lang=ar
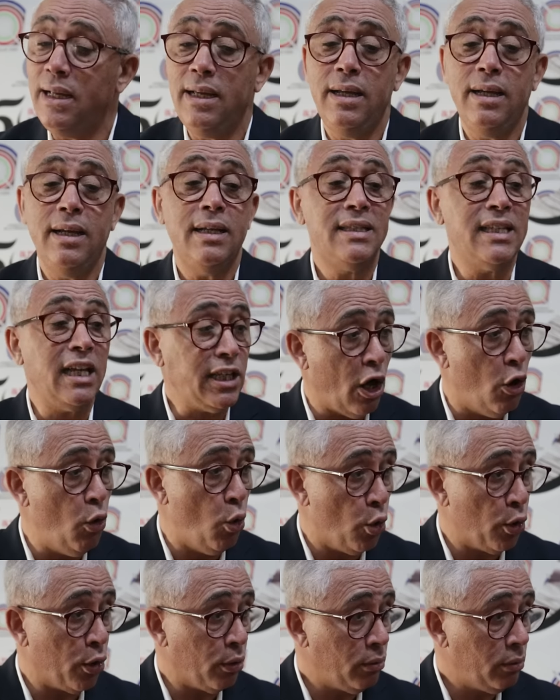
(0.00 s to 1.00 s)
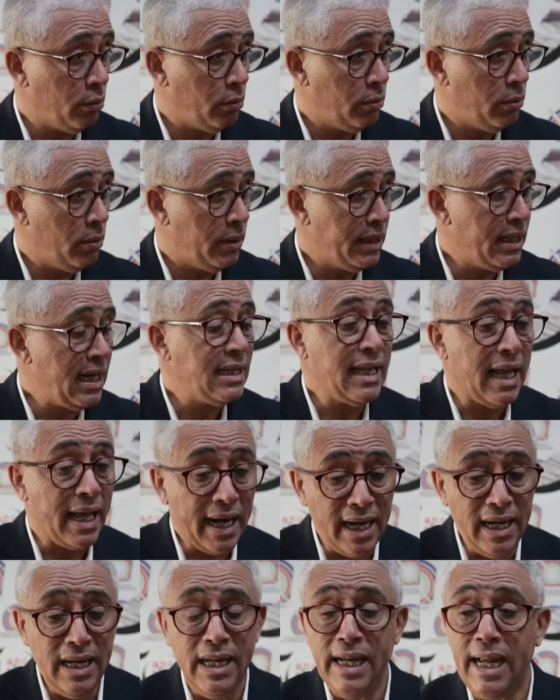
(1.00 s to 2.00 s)
آه، تدهور
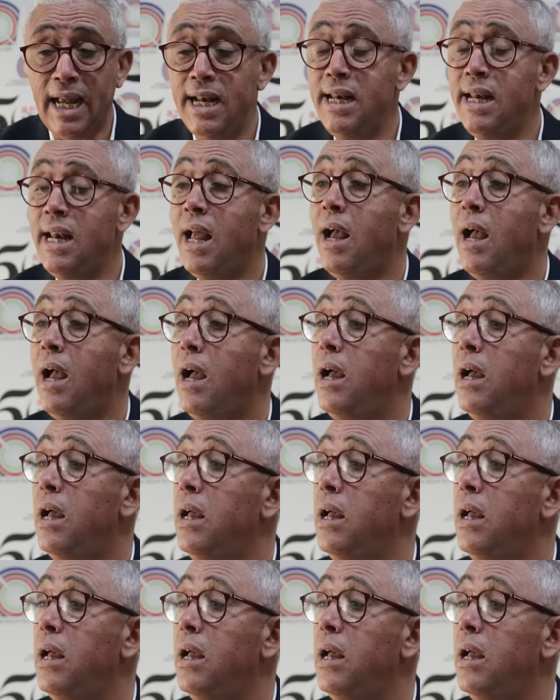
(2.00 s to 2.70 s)
نظرا لان